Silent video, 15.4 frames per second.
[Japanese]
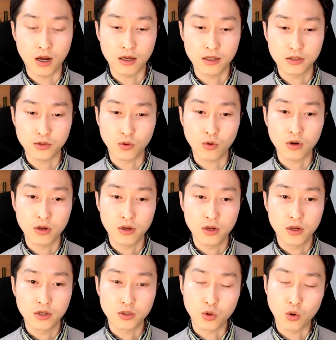
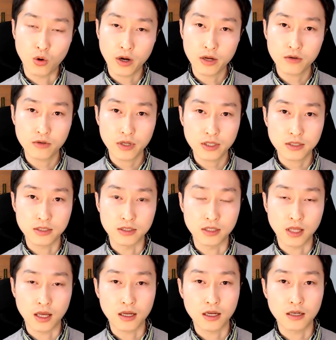初回のレッスン、
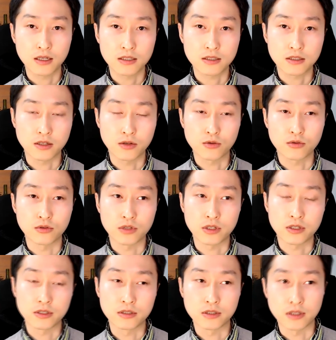体験レッスンでよく
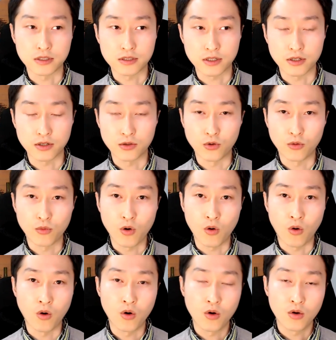聞くんですけれど
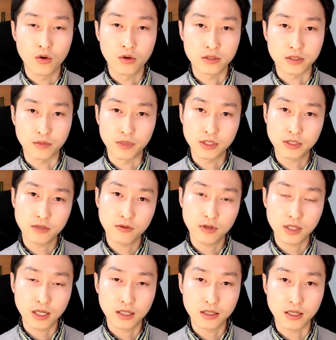も、자皆さんは
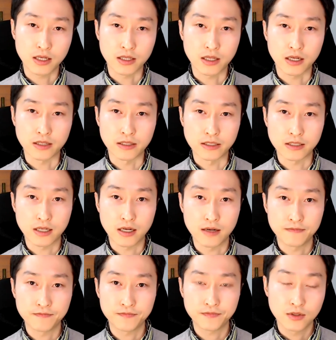何て言いたいんですか
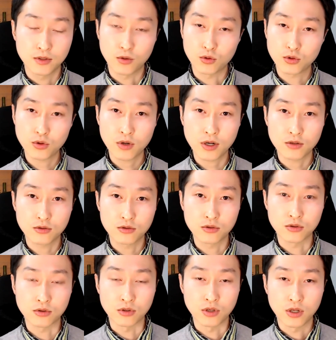おそらく、
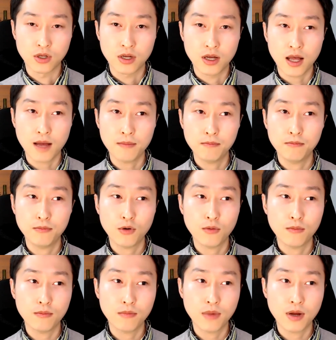한
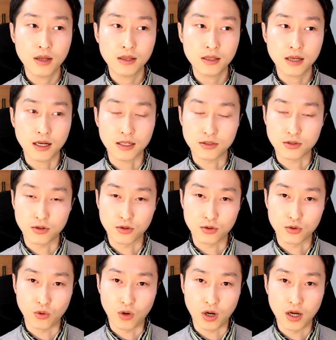번만갔어
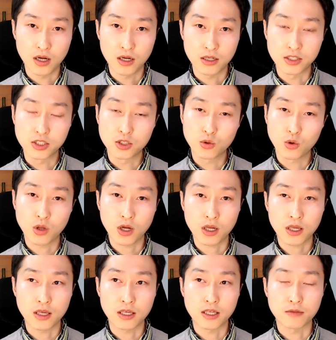요とか、一度だ
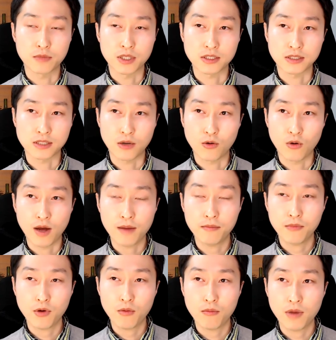け行きましたを、
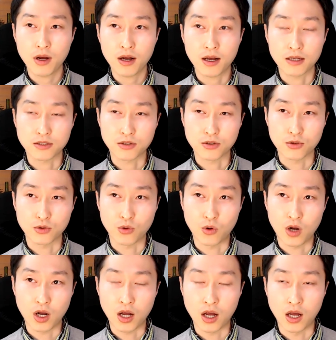한번만갔어요と
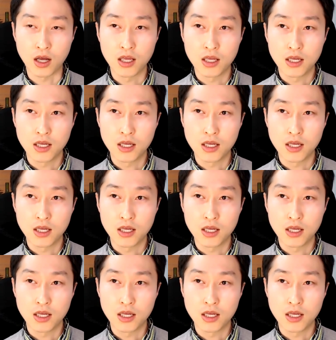か、